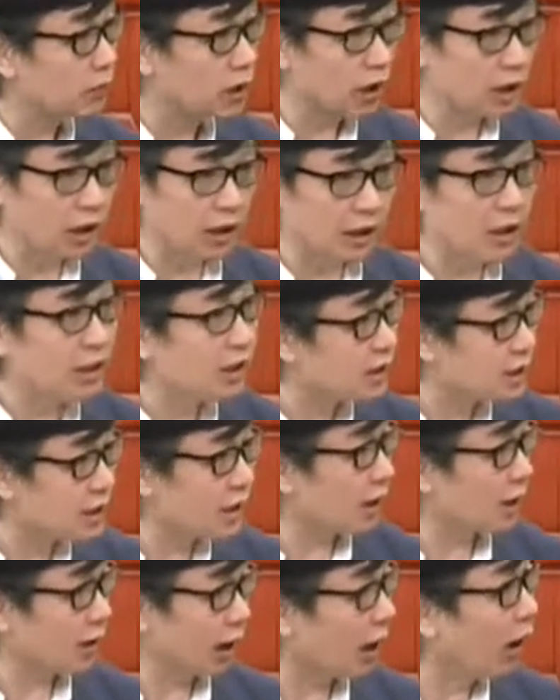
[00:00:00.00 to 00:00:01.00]
那个硬
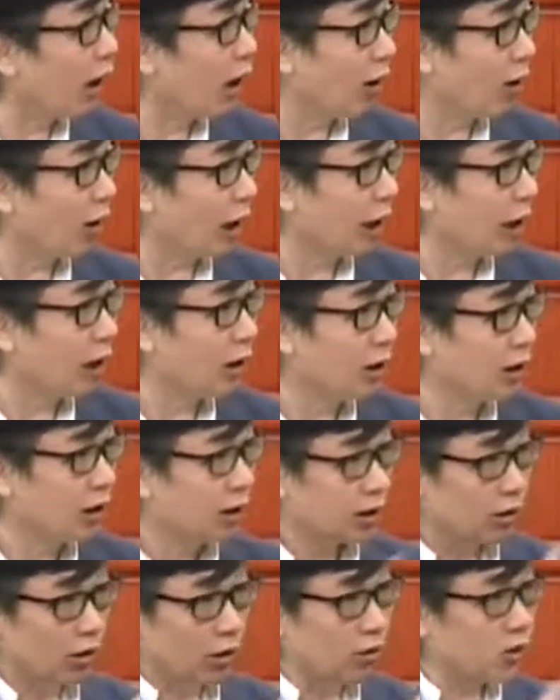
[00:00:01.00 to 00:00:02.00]
件很好了，
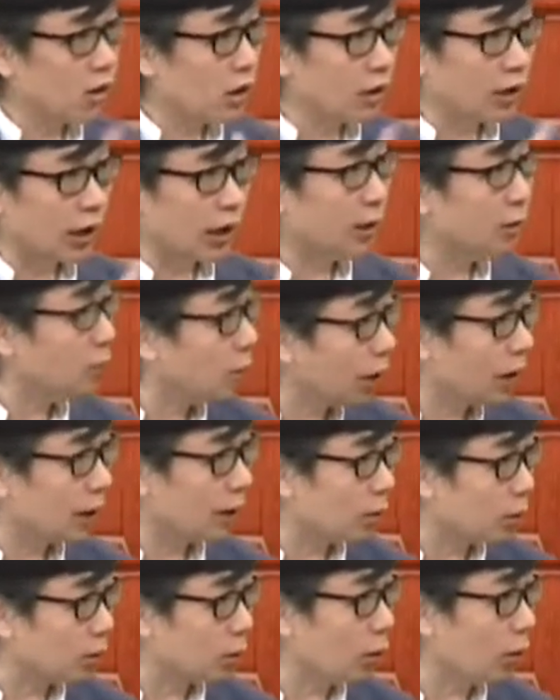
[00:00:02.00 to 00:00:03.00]
高清台越
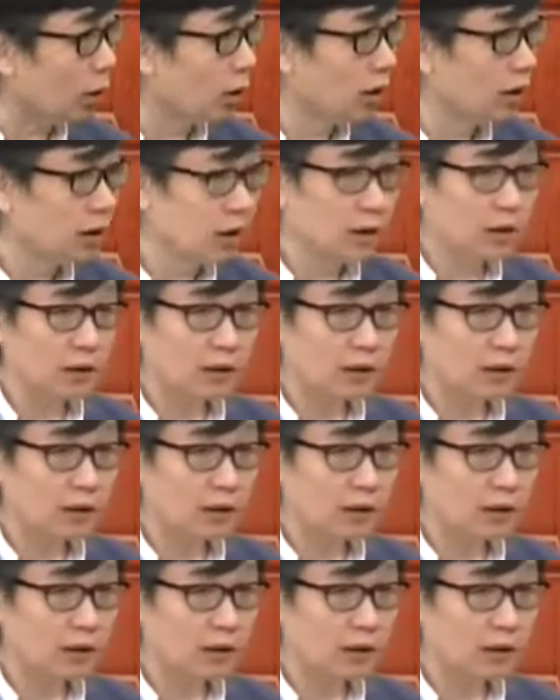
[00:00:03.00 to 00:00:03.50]
来越多。